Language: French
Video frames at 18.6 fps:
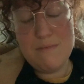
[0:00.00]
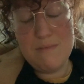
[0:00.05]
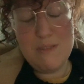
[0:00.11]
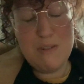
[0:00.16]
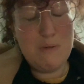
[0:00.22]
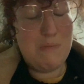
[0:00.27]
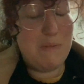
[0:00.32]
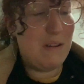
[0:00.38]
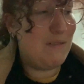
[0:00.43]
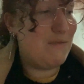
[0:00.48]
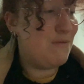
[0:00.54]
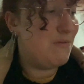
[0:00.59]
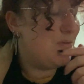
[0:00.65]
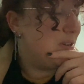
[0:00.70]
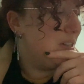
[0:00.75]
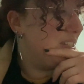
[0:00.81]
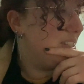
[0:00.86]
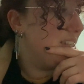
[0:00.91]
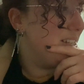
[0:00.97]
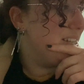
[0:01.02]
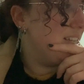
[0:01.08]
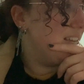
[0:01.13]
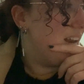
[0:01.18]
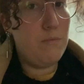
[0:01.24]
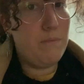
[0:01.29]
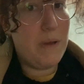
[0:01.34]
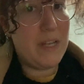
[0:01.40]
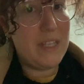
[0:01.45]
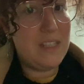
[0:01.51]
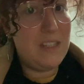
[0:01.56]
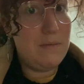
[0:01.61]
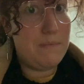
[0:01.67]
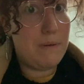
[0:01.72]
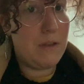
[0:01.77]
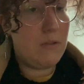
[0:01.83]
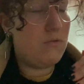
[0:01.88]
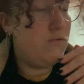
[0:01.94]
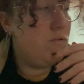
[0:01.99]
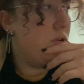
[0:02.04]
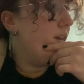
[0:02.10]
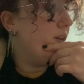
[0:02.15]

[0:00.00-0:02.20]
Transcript: au plafond, quoi, c'est génial. Une partie, pas tout. Hein.